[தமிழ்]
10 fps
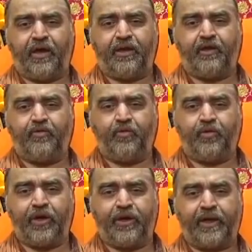அந்த குரு
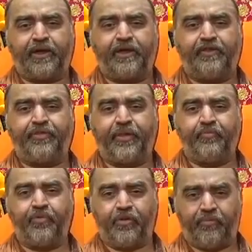கட்டாட்சத்தின்
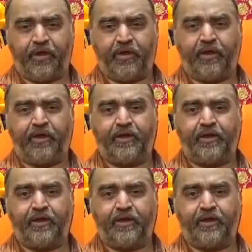மூலமாக